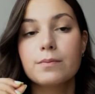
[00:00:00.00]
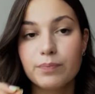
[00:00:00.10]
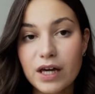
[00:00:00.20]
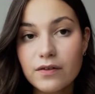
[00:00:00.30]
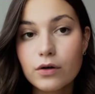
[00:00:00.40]

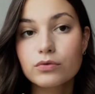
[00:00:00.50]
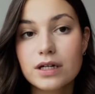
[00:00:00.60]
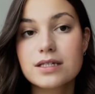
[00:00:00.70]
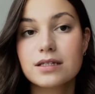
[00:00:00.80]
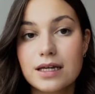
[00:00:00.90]
Первое у
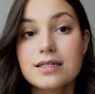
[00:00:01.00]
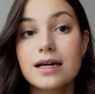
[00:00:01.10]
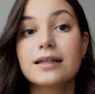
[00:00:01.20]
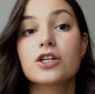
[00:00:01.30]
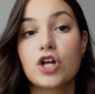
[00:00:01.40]
нас есть
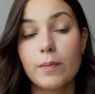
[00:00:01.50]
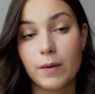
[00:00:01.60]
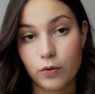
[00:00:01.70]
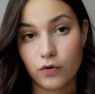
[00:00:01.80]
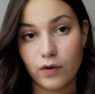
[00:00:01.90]
это шапка
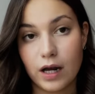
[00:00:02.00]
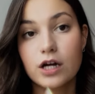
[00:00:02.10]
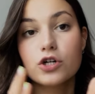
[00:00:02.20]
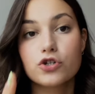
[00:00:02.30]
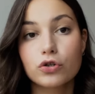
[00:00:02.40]
профиля.
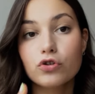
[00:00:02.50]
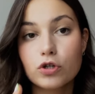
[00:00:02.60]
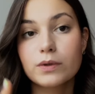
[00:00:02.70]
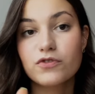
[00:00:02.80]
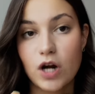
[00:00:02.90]
Что должно
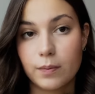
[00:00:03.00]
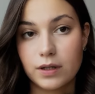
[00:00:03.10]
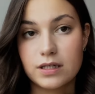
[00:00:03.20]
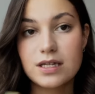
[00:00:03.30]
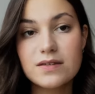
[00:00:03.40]
быть в шапке?
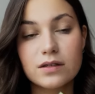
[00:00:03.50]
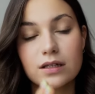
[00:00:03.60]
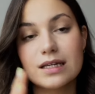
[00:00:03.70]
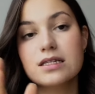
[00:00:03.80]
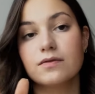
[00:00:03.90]
Естественно,
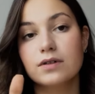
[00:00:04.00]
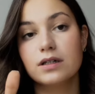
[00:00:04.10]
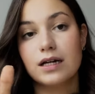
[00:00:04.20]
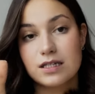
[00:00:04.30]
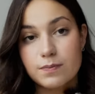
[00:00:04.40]
если вы
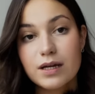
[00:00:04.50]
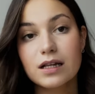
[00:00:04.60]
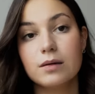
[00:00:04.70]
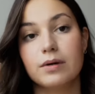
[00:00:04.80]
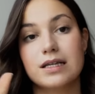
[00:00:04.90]
эксперт,
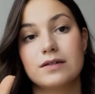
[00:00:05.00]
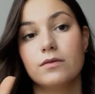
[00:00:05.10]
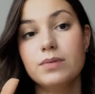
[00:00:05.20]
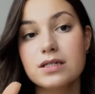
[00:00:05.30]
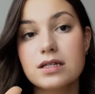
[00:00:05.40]
либо если вы
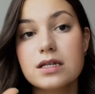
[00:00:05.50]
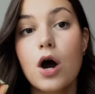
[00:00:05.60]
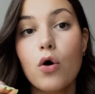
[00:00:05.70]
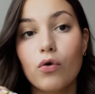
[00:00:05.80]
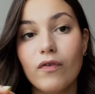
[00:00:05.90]
бизнес,
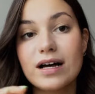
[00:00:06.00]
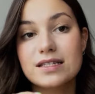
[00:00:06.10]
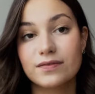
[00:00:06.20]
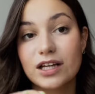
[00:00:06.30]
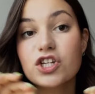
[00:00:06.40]
у вас
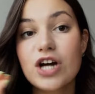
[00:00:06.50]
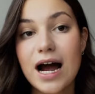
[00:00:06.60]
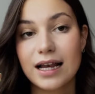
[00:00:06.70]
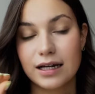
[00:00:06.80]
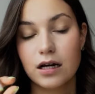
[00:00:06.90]
в
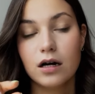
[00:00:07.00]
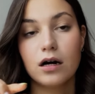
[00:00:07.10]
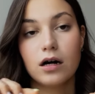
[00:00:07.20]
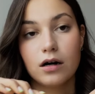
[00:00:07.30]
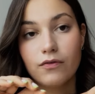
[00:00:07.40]
начале
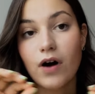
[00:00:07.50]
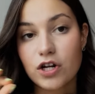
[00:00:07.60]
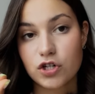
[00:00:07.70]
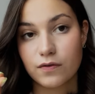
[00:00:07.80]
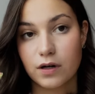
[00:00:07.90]
а,
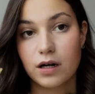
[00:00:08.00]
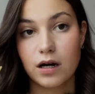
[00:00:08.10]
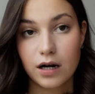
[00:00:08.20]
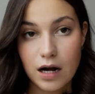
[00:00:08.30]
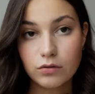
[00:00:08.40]
вашего
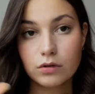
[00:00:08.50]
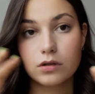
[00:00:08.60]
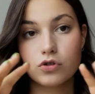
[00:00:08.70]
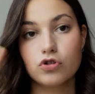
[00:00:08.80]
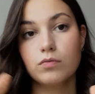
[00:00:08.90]
аккаунта
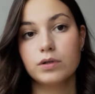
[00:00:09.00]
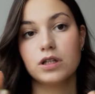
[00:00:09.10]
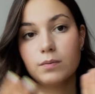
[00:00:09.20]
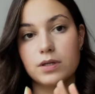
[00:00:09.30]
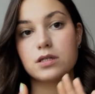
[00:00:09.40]
должно быть
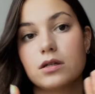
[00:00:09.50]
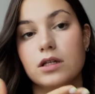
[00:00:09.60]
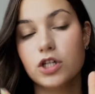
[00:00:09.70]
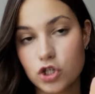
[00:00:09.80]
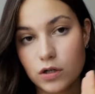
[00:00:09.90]
написано
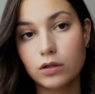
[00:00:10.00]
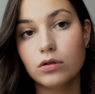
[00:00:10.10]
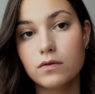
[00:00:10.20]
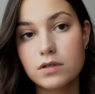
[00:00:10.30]
ниша, которой вы